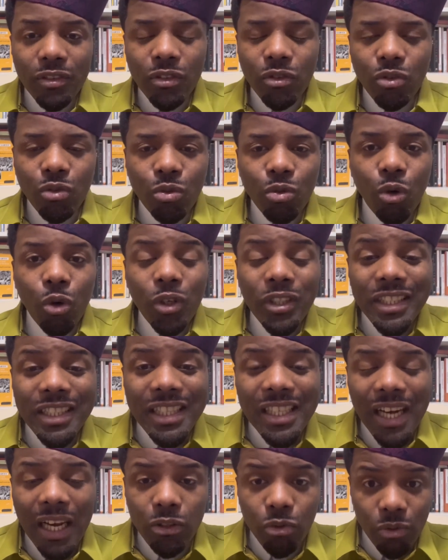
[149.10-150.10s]
tu
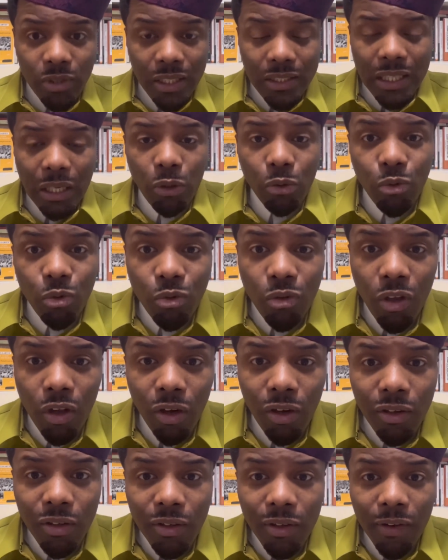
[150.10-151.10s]
retires à ton
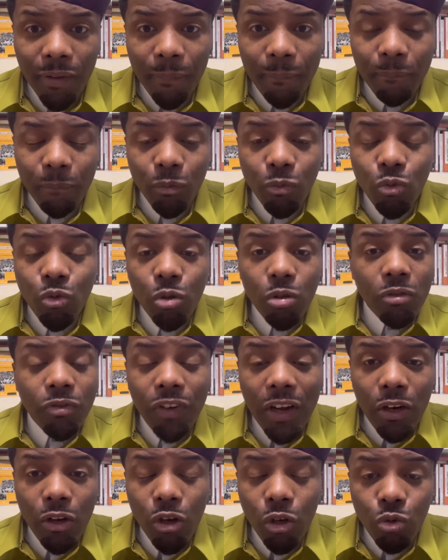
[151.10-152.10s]
interlocuteur toute
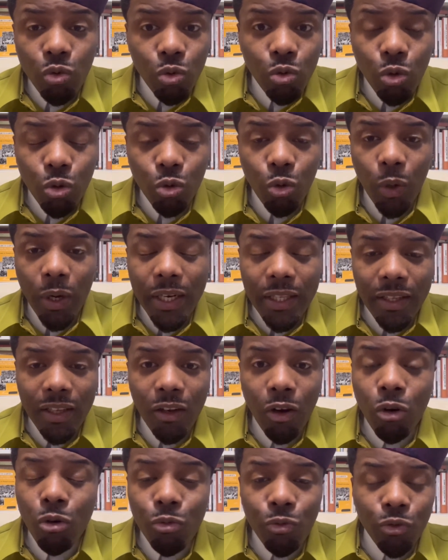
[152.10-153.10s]
valeur, toute autorité,
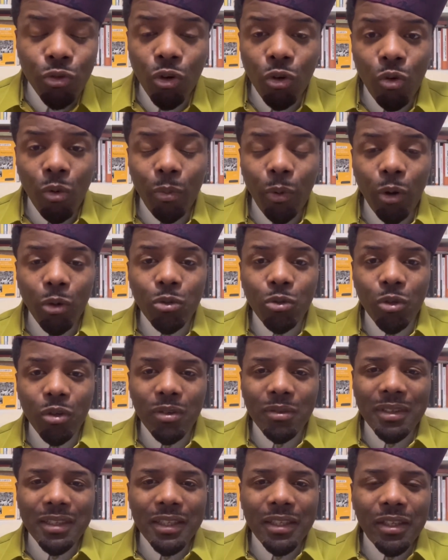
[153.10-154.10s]
en lui faisant comprendre que
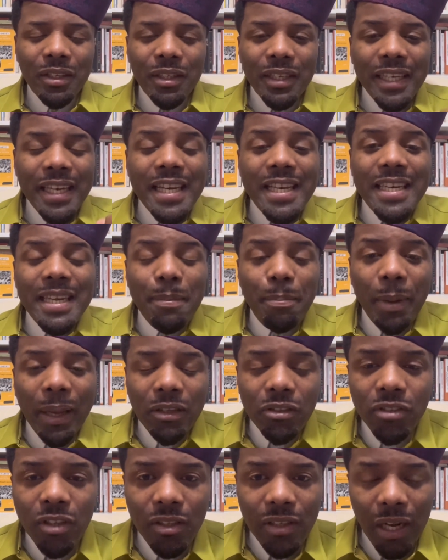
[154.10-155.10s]
il n'est
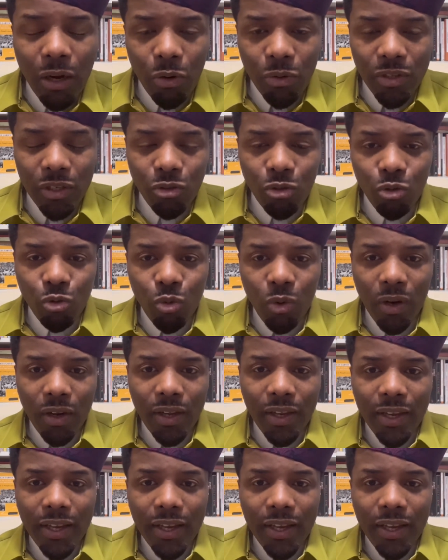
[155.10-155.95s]
personne à côté de toi.